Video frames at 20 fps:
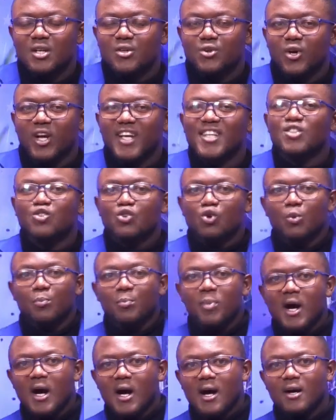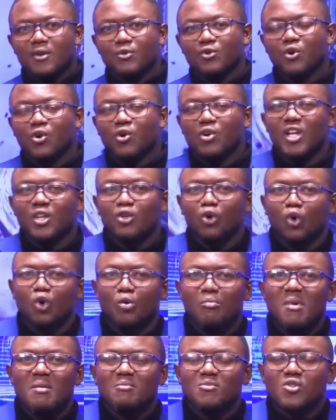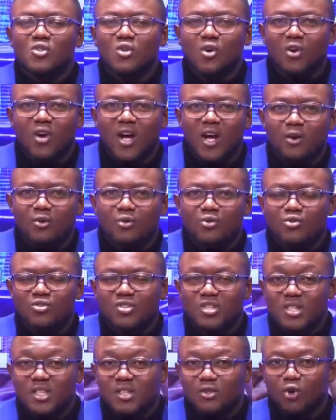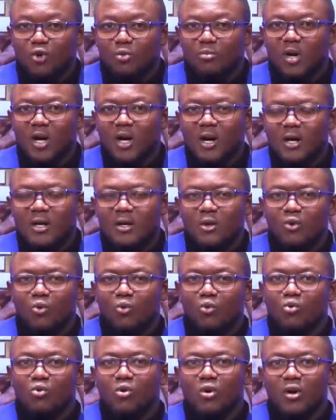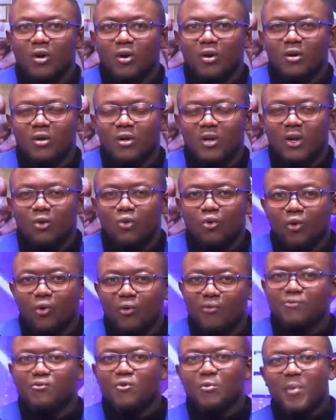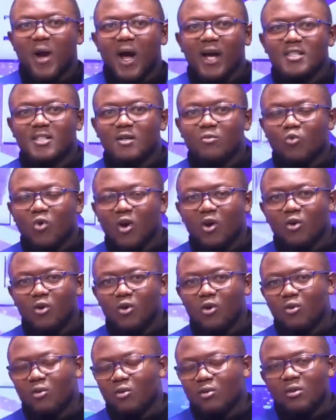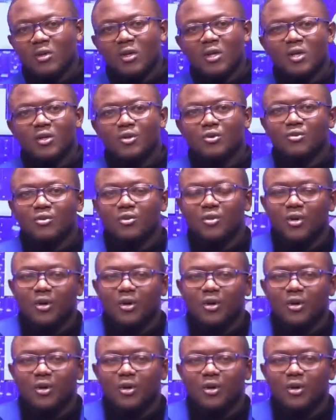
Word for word: ne risque pas de connaître le même sort qu'a connu Didier Drogba ou euh, le refus par exemple ou alors euh, une